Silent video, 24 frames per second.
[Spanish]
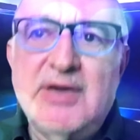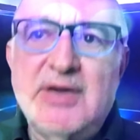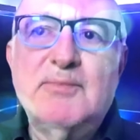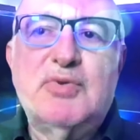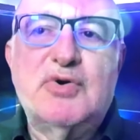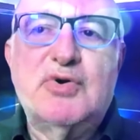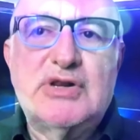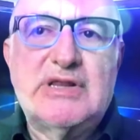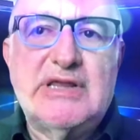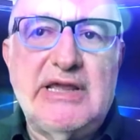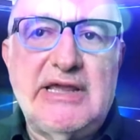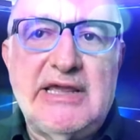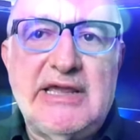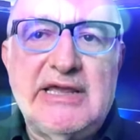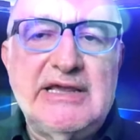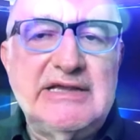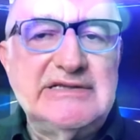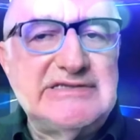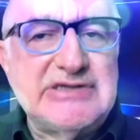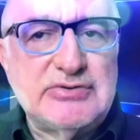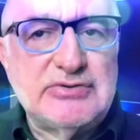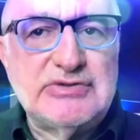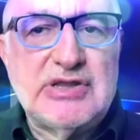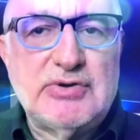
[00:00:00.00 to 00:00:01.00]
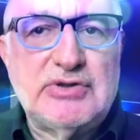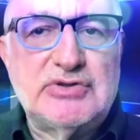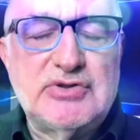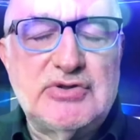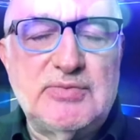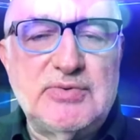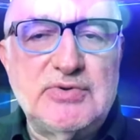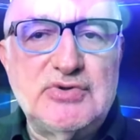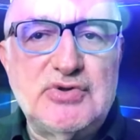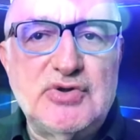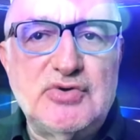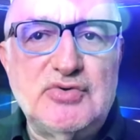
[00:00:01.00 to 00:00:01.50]
¿Por qué?
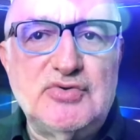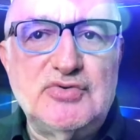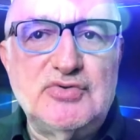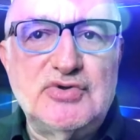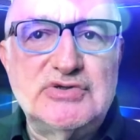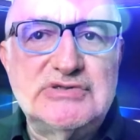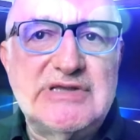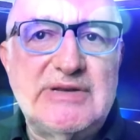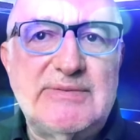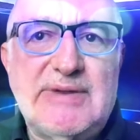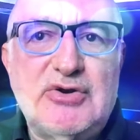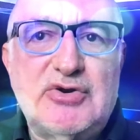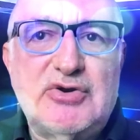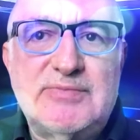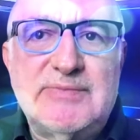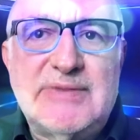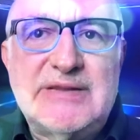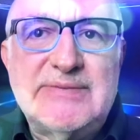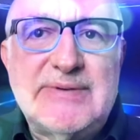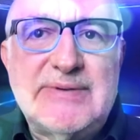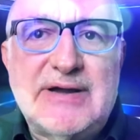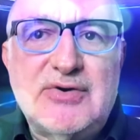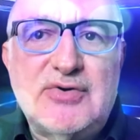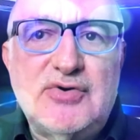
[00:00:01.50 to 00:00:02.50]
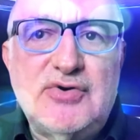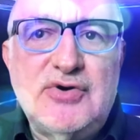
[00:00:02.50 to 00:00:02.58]
54.1 es el valor más bajo